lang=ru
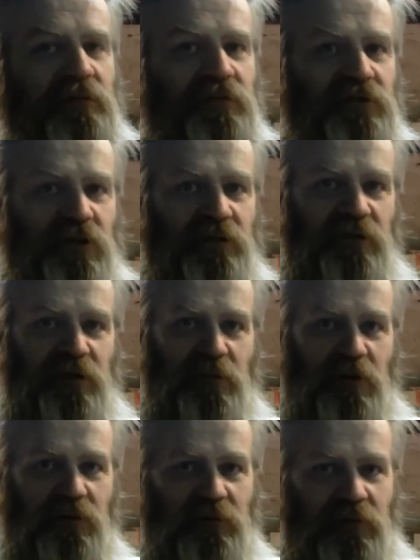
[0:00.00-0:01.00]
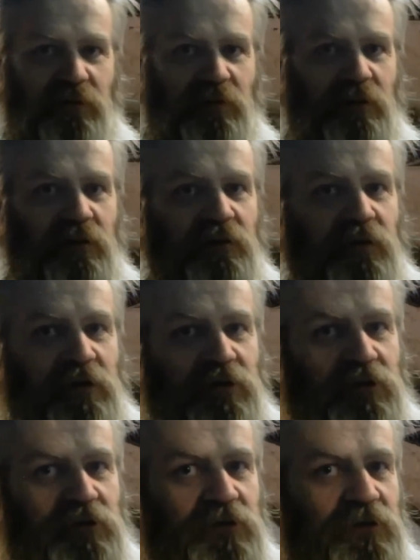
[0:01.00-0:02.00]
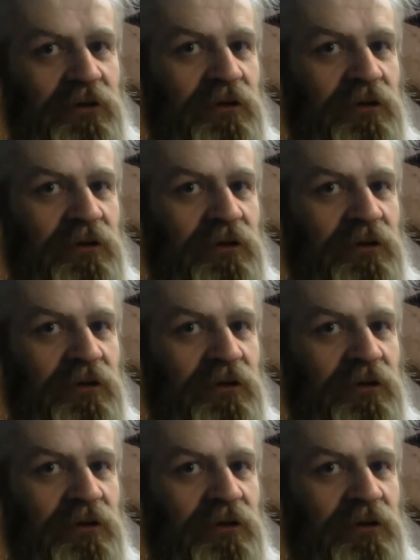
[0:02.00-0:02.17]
Четверть оборота, фактически.